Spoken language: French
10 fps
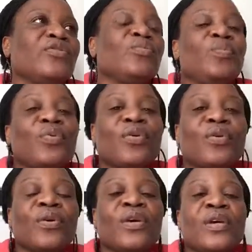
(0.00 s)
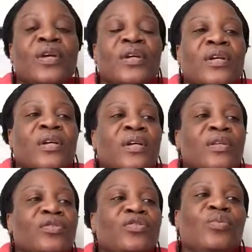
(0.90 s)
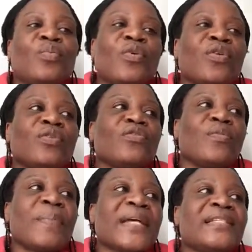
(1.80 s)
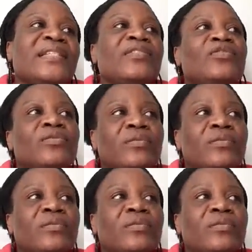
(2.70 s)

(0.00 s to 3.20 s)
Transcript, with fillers: Tu peux tu peux ne pas dire